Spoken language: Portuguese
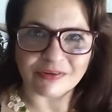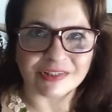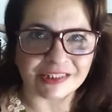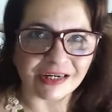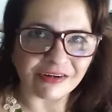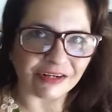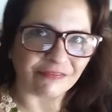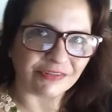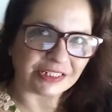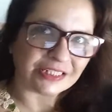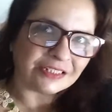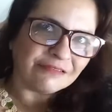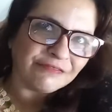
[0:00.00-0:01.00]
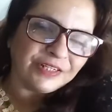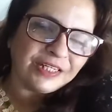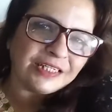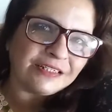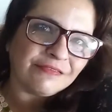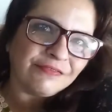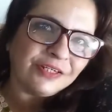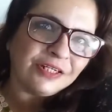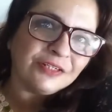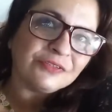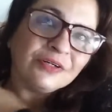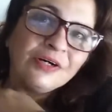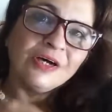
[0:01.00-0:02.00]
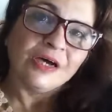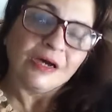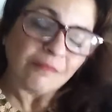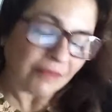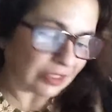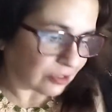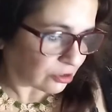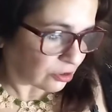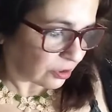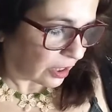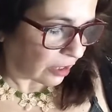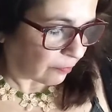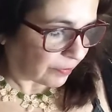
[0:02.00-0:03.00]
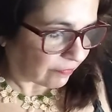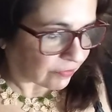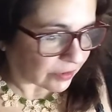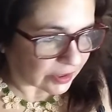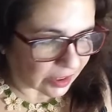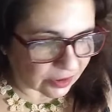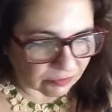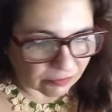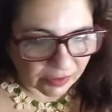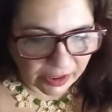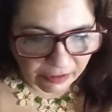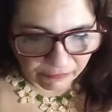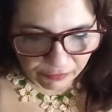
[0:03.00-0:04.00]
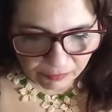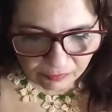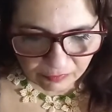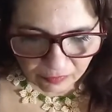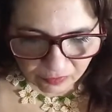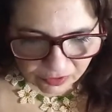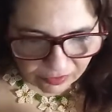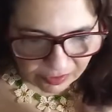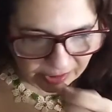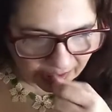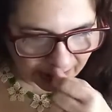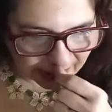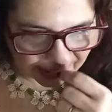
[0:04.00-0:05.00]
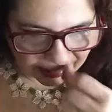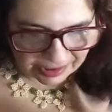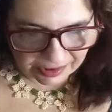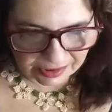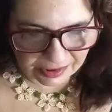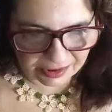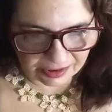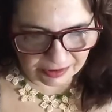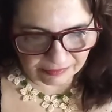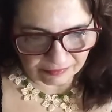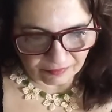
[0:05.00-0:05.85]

Eu não sei a hora que vocês estão vendo esse vídeo, mas hoje eu trago para vocês um livro muito interessante,